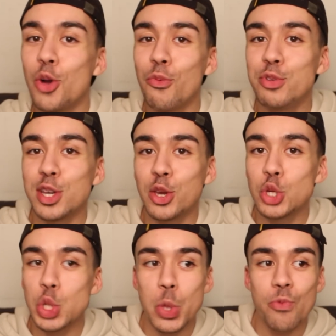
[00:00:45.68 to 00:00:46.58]
comment vous dire
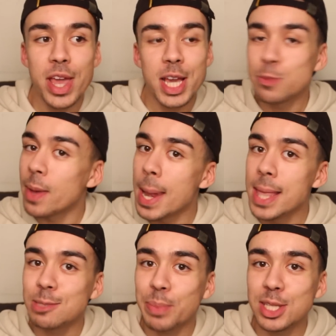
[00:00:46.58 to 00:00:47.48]
que je ne voyage pas
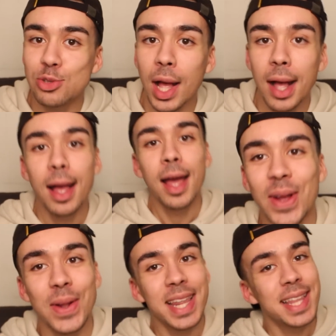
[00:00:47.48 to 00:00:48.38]
l'esprit serein
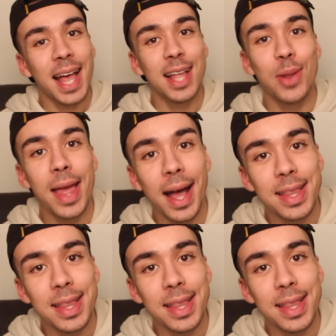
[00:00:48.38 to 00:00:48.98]
dans les trains de la